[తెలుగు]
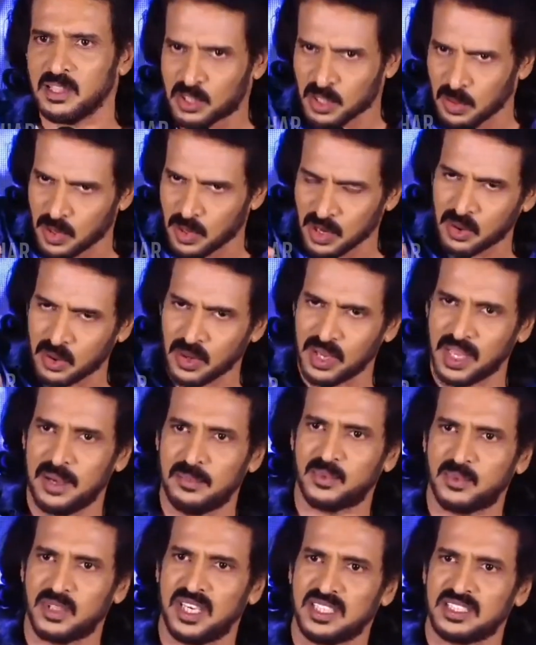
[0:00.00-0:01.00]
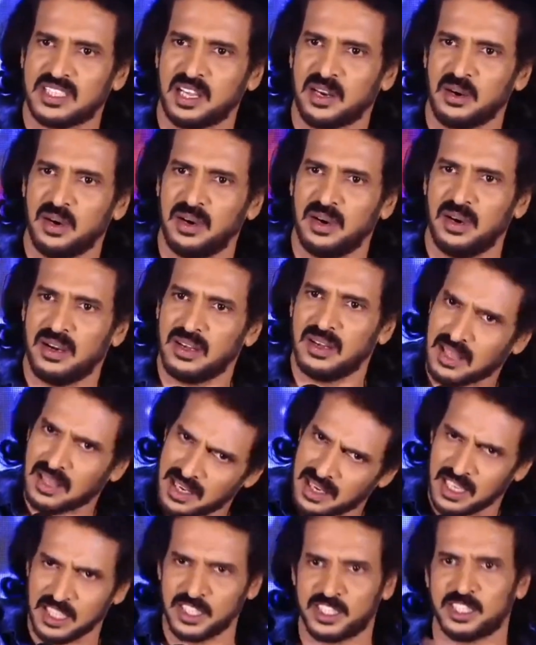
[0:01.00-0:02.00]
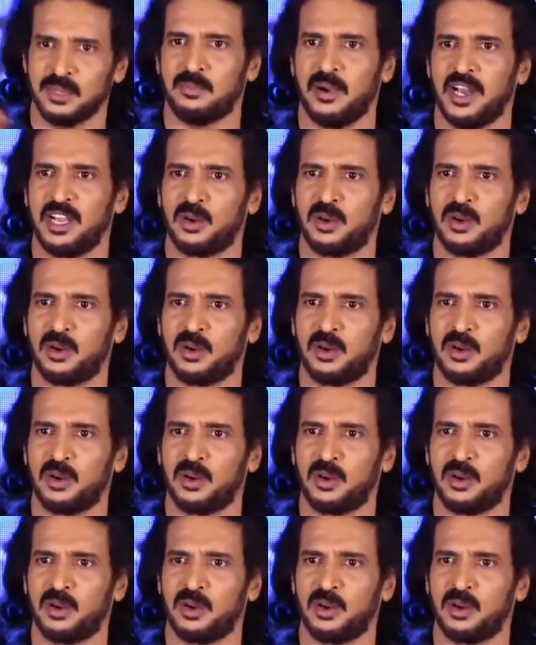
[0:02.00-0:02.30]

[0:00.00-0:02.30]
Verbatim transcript: ఇంతవరకు ఏం చేశారో దాని నుంచి